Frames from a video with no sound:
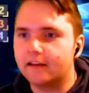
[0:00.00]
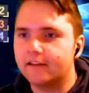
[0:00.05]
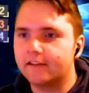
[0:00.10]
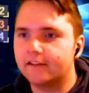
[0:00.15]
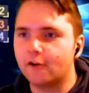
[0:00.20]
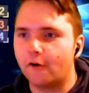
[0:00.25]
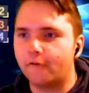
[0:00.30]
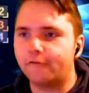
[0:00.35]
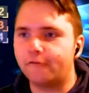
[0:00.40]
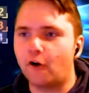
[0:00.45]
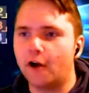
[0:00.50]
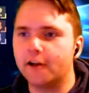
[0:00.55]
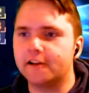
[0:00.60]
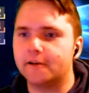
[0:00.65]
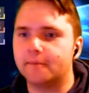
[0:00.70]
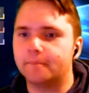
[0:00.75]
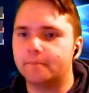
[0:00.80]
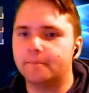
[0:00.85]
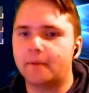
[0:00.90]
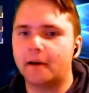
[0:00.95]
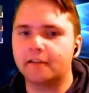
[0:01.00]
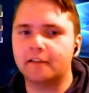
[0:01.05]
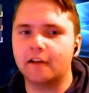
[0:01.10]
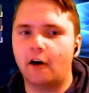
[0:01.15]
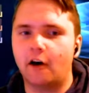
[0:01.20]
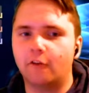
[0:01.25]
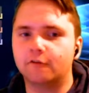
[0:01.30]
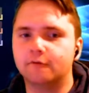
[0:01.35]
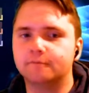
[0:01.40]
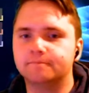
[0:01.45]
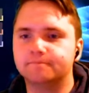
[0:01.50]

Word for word: So, Freunde, passt auf.